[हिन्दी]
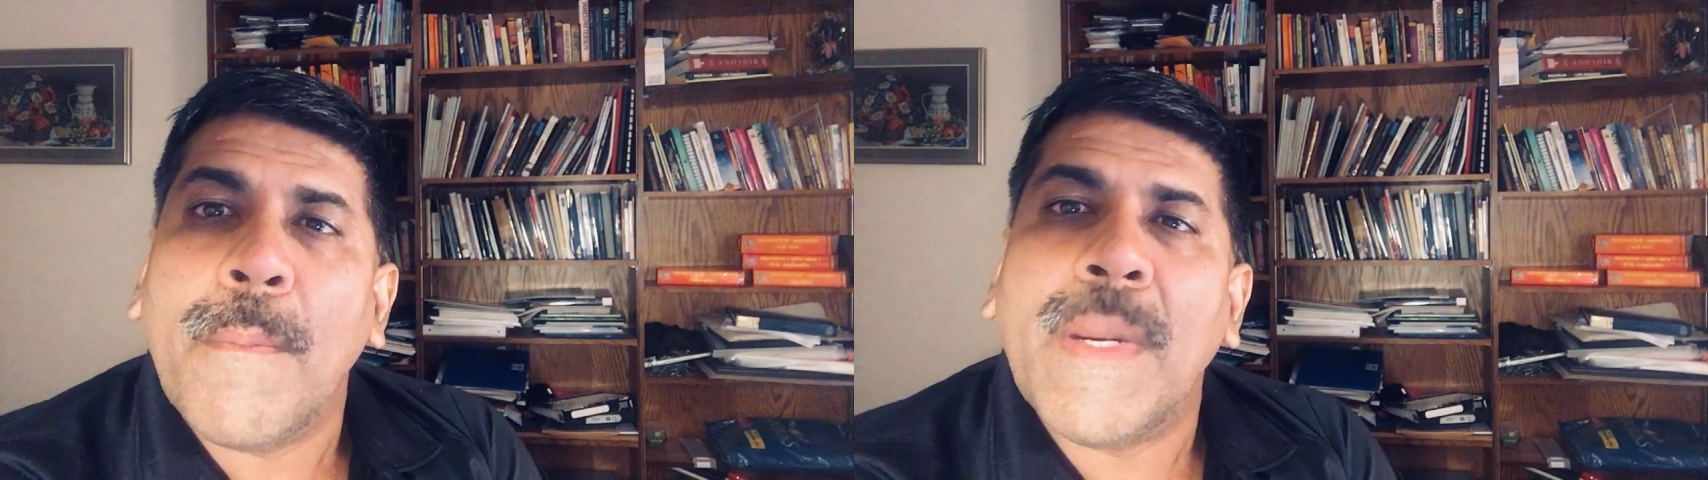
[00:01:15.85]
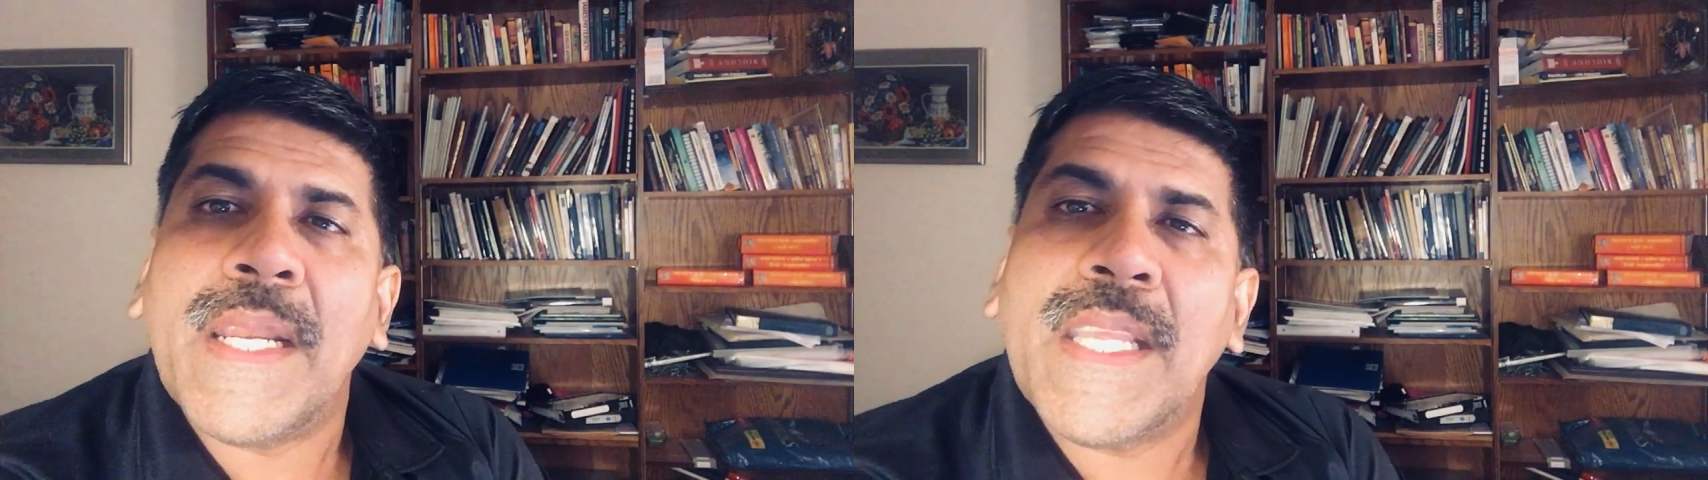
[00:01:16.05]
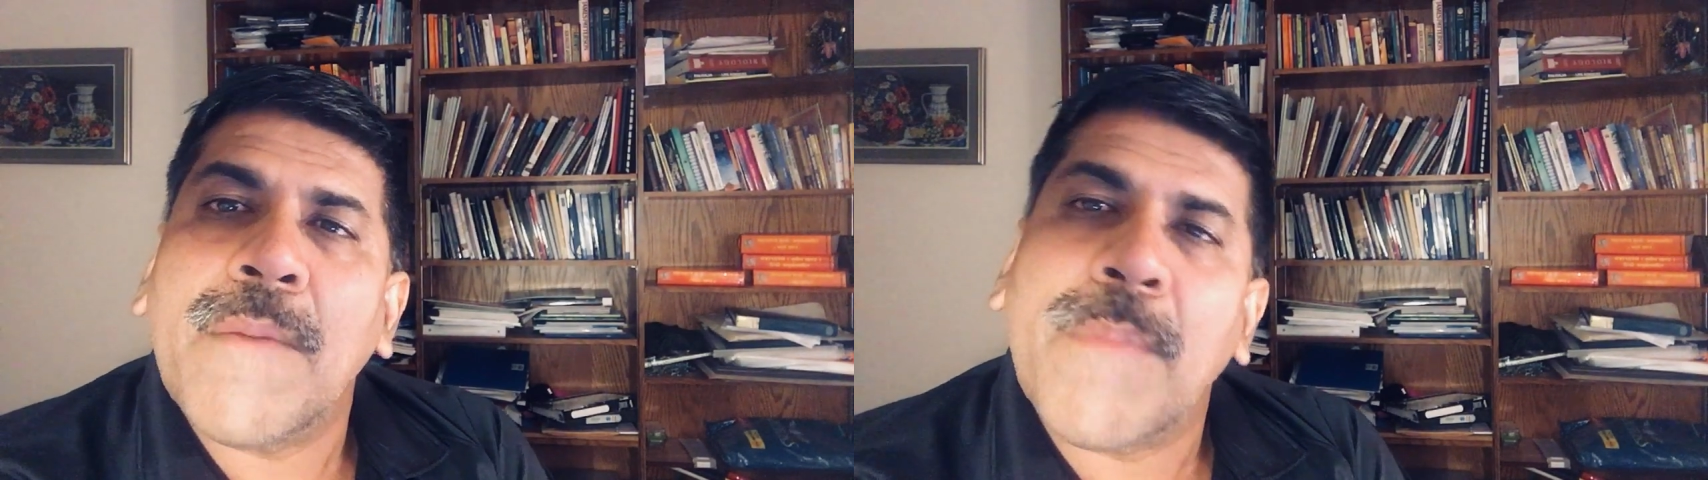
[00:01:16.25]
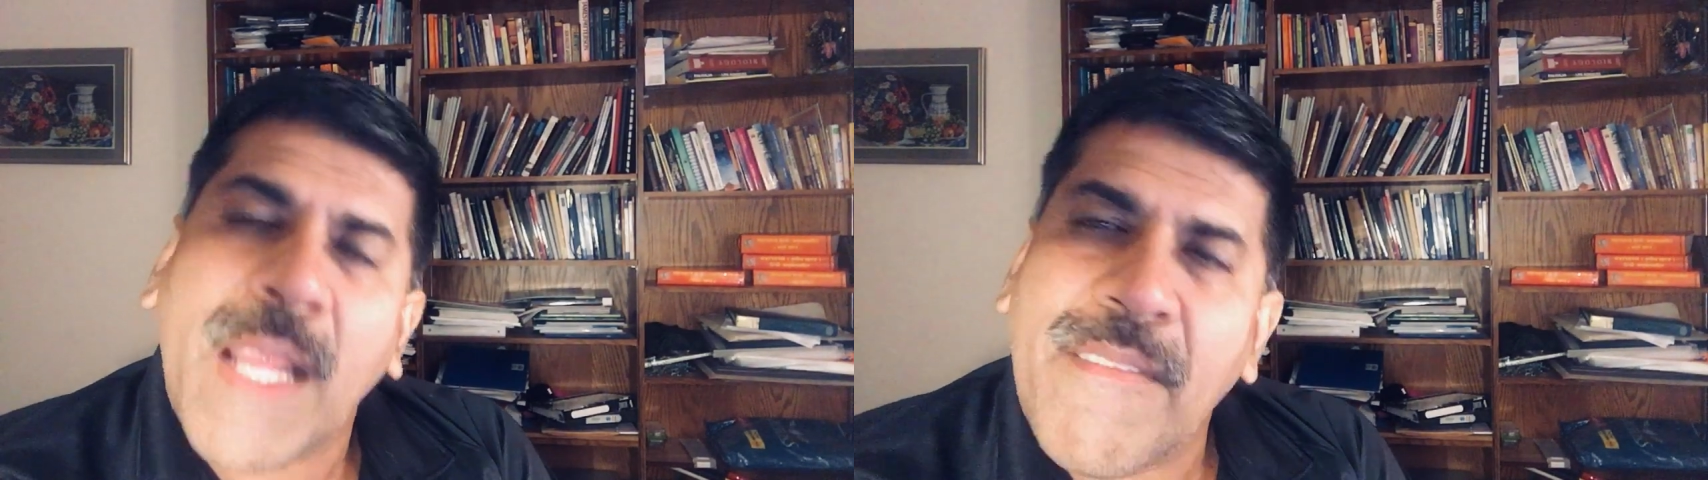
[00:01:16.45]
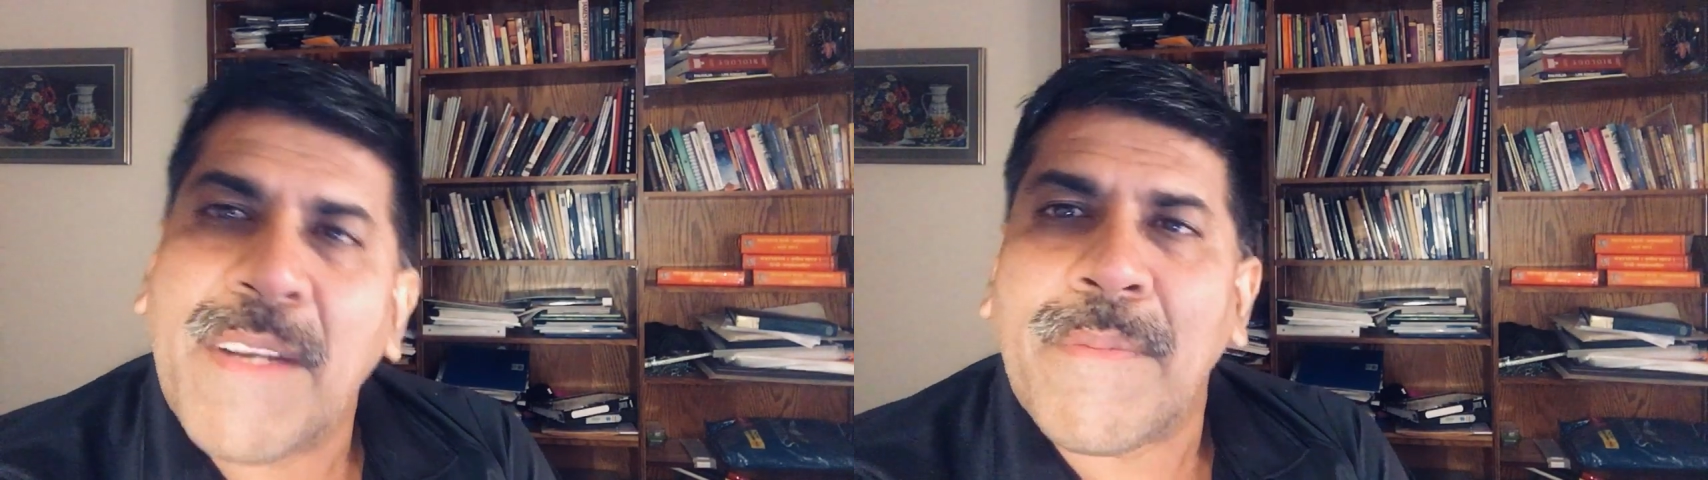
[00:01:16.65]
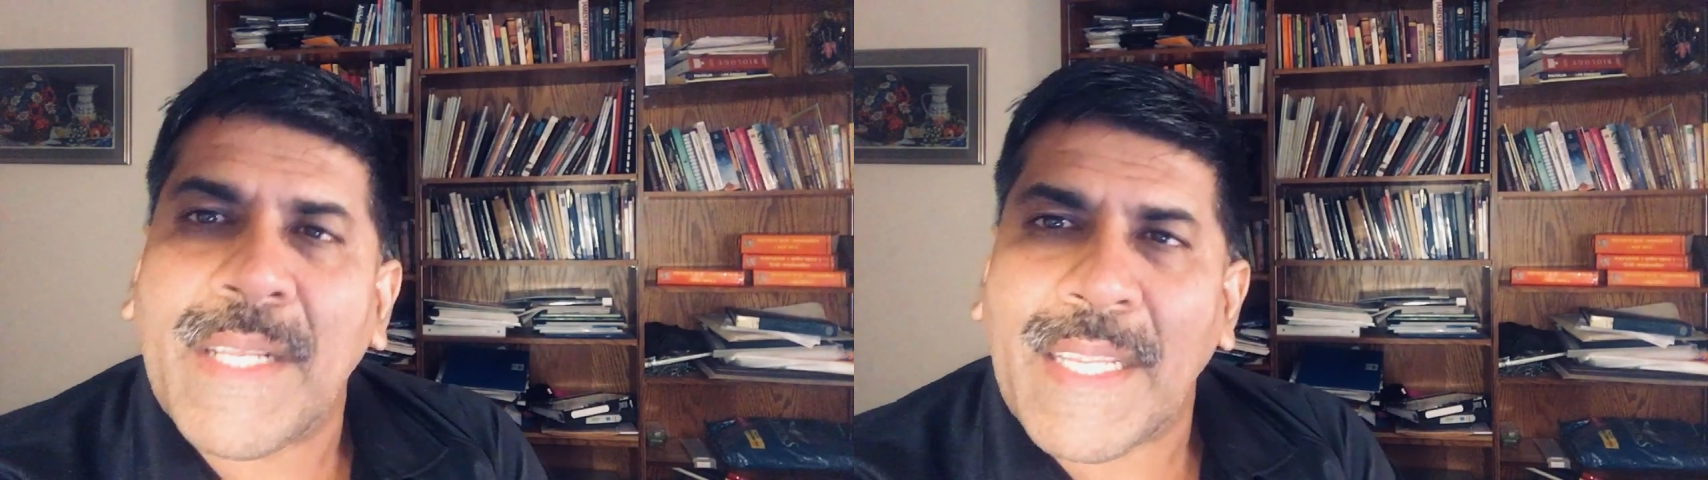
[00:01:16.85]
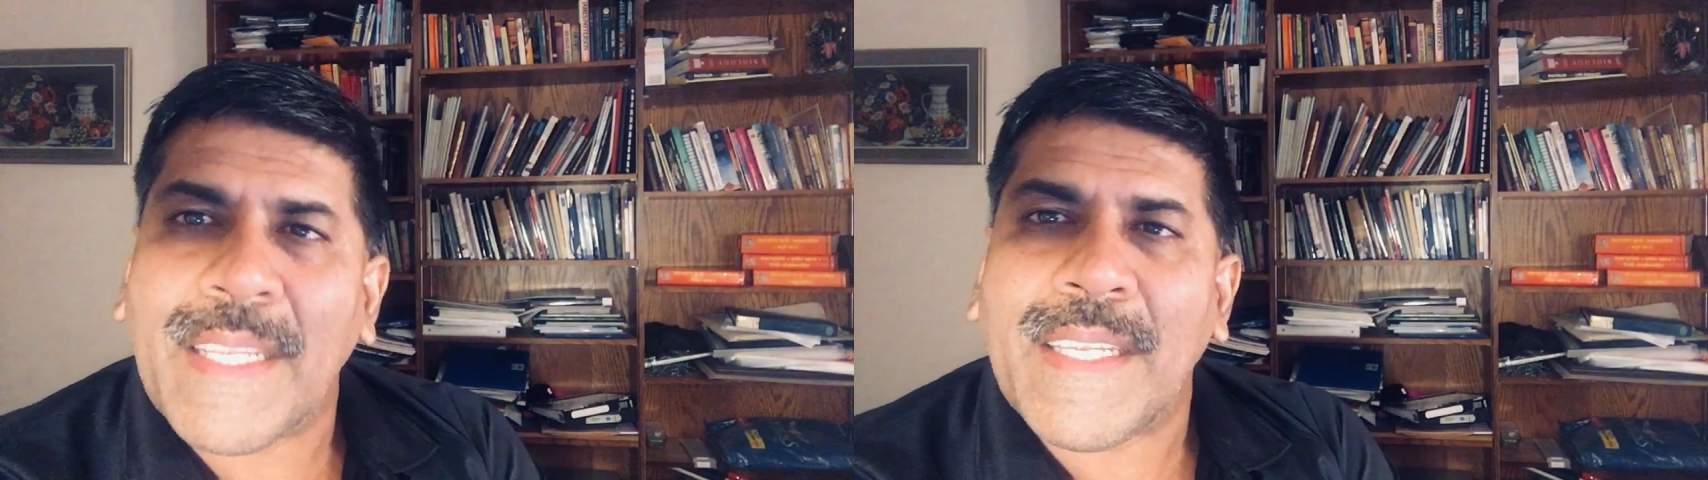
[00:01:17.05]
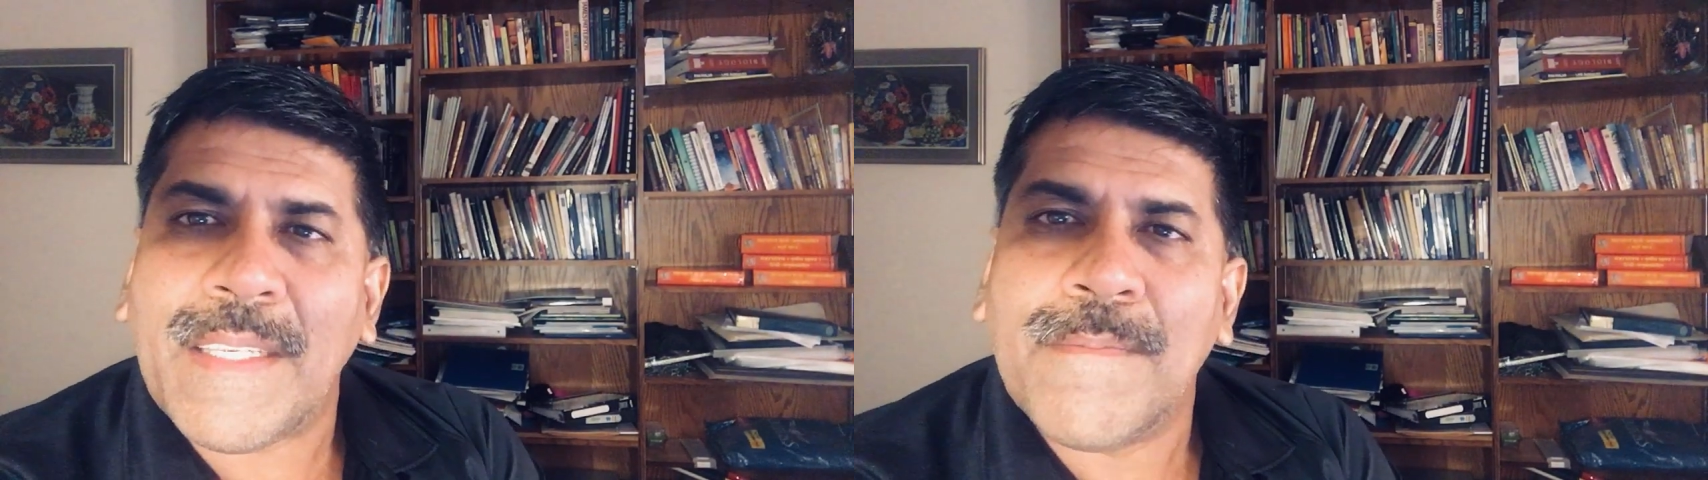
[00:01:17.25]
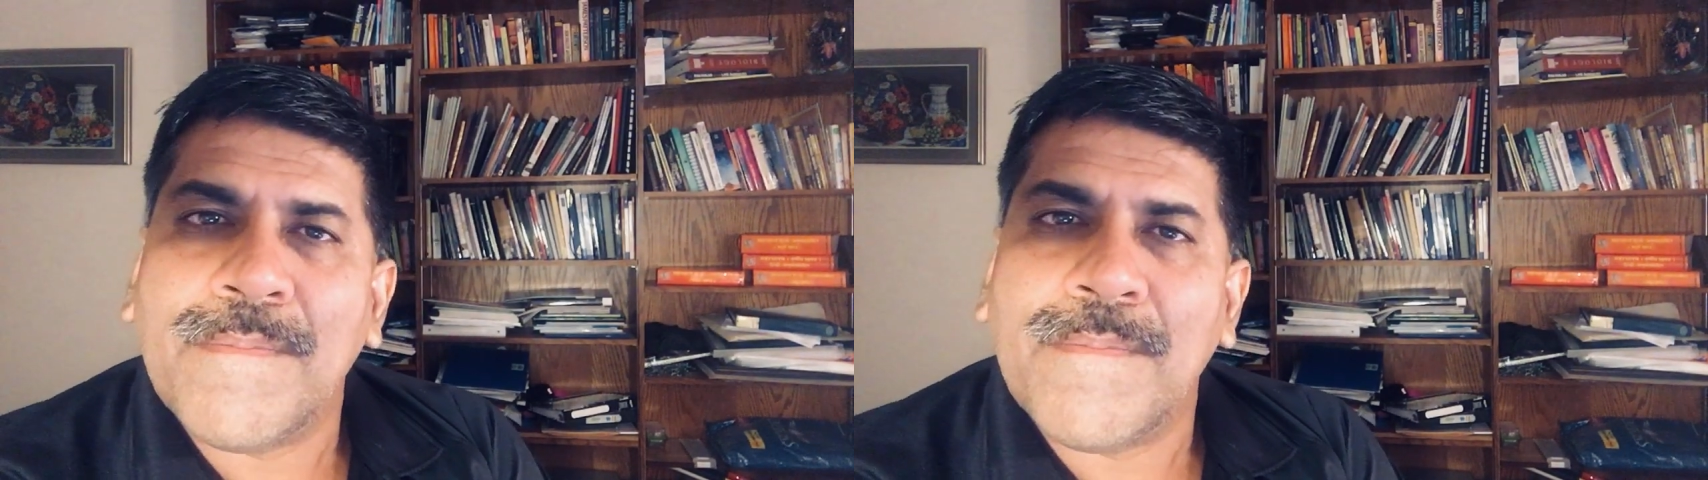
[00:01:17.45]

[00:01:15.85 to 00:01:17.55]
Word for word: मंडियां प्राइवेट भी रहेंगी